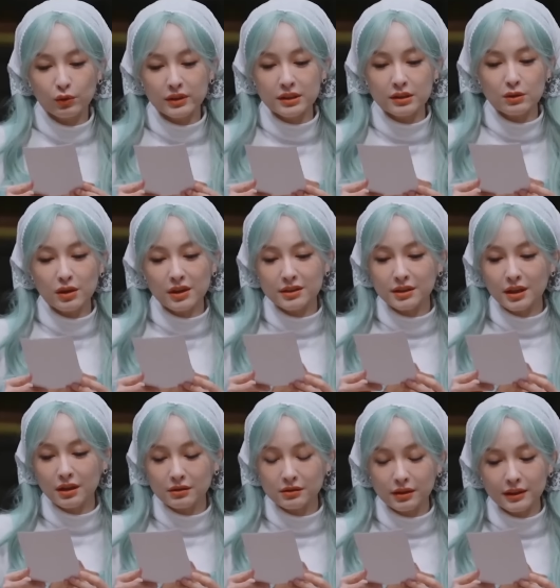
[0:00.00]
我自愿
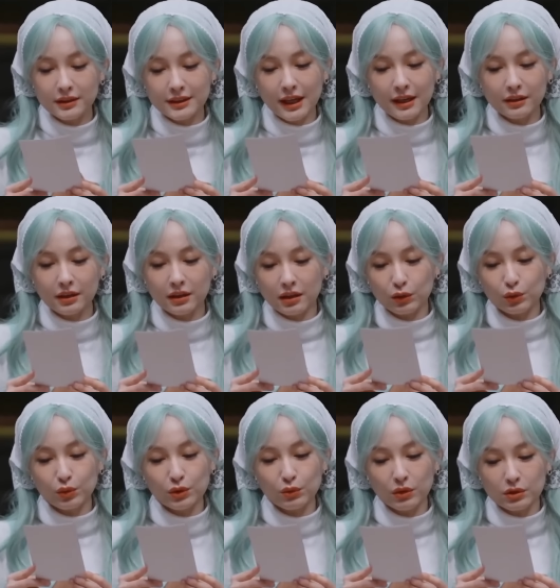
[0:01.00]
将下列
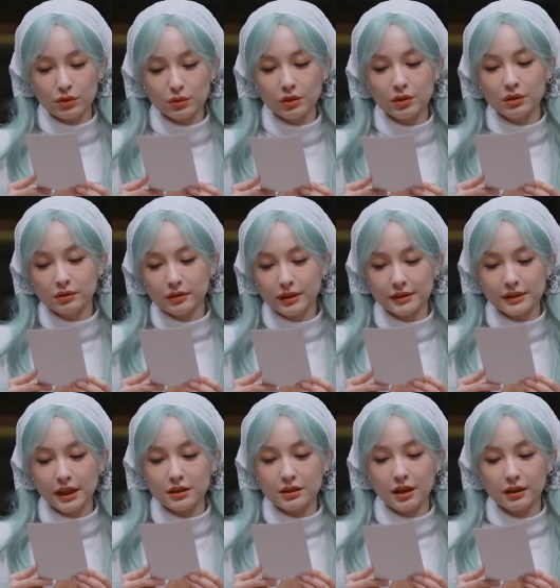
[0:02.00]
归我所有的
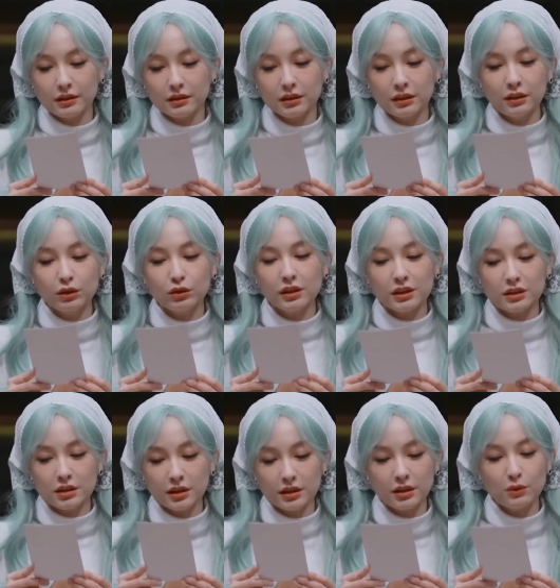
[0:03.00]
财产遗留给
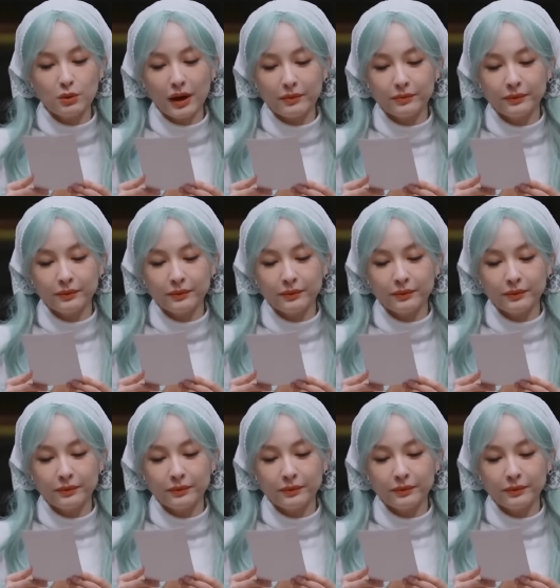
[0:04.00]
陈一碗，